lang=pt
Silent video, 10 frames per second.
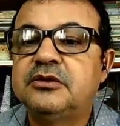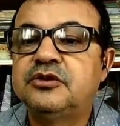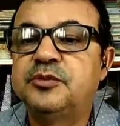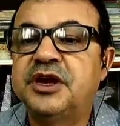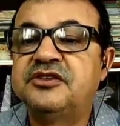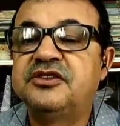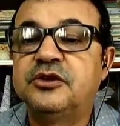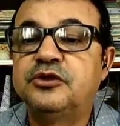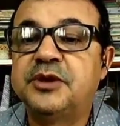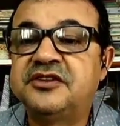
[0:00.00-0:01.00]
Os,
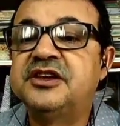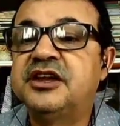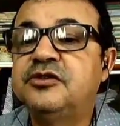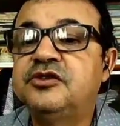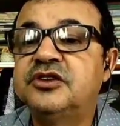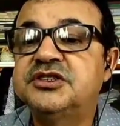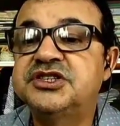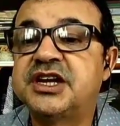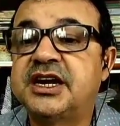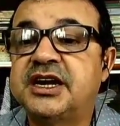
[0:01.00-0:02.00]
os brasileiros
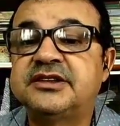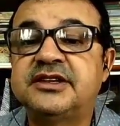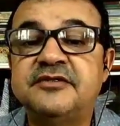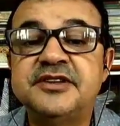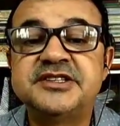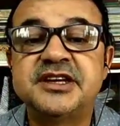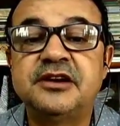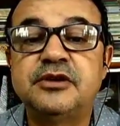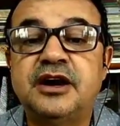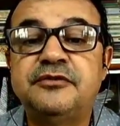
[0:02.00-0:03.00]
já
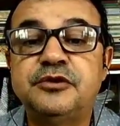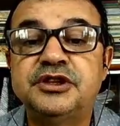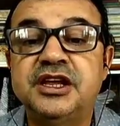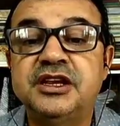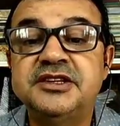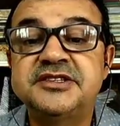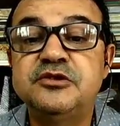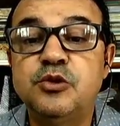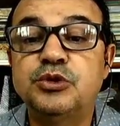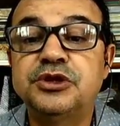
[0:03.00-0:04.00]
atravessaram a fronteira e se
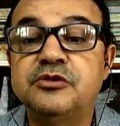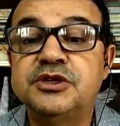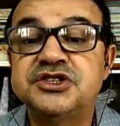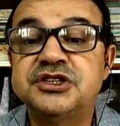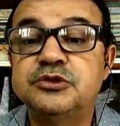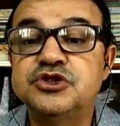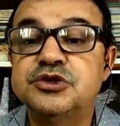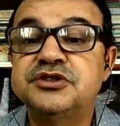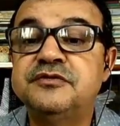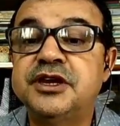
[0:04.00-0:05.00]
encontram no Egito, de
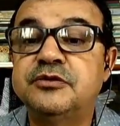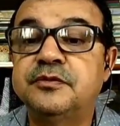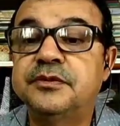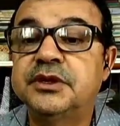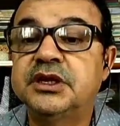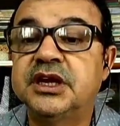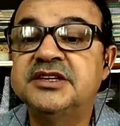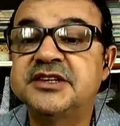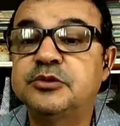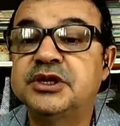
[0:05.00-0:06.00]
onde virão, em
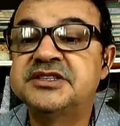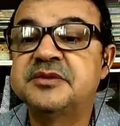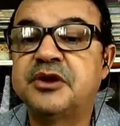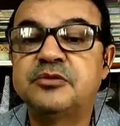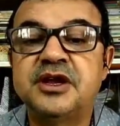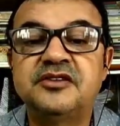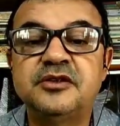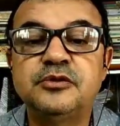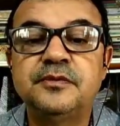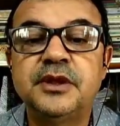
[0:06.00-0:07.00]
segurança para o
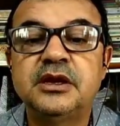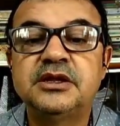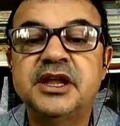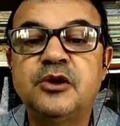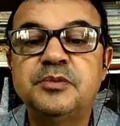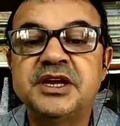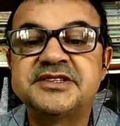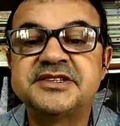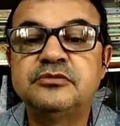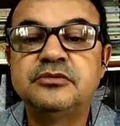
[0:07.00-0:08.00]
Brasil, na
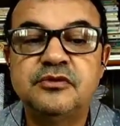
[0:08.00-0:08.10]
operação